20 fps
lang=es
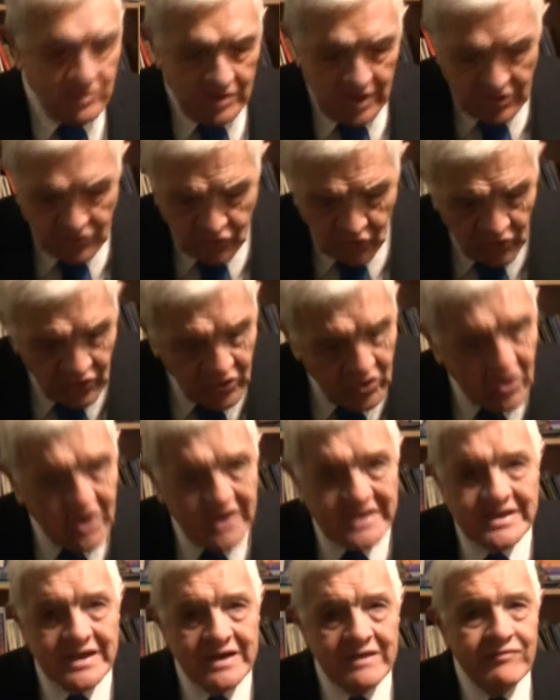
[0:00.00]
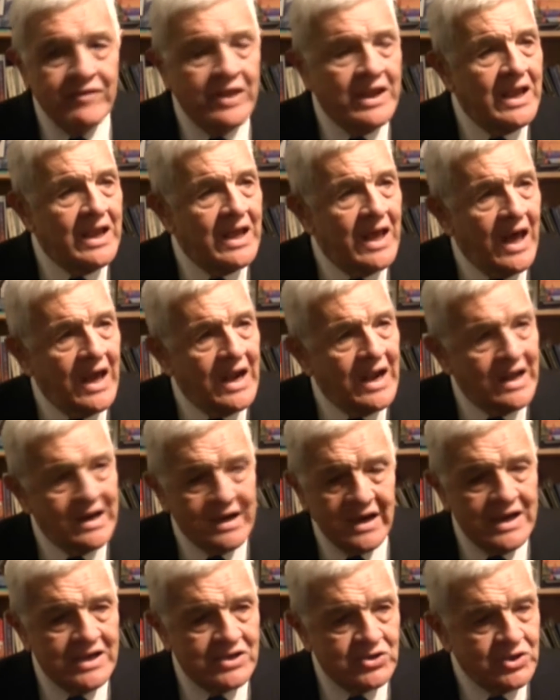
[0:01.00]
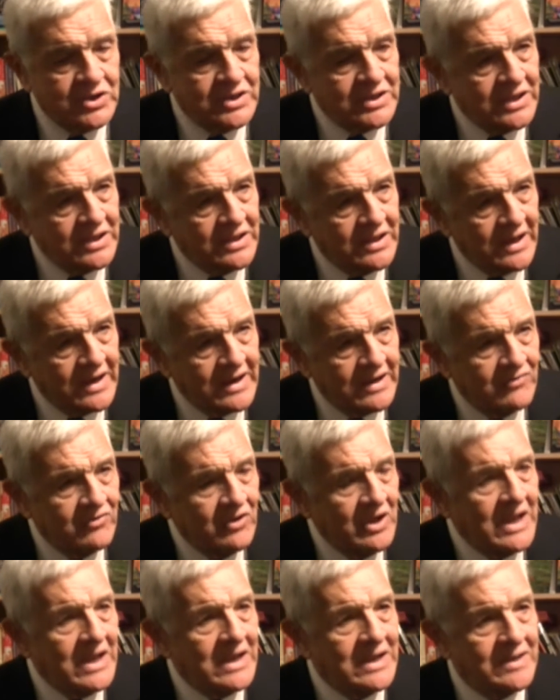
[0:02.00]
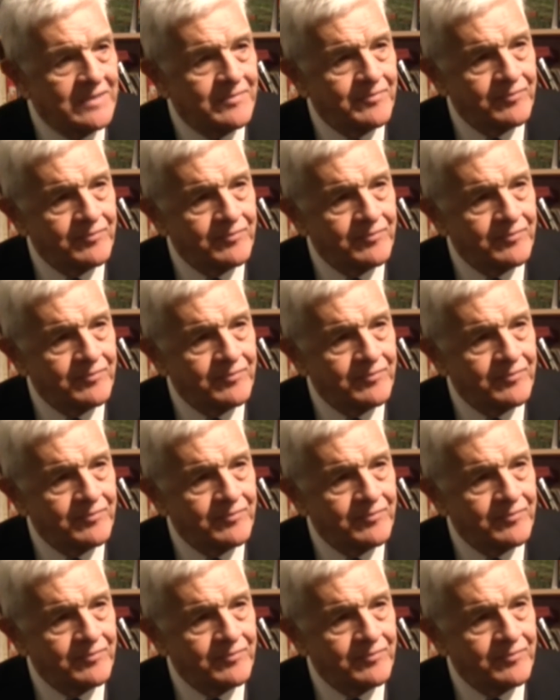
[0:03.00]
en todo lo que se refiere a las relaciones internacionales.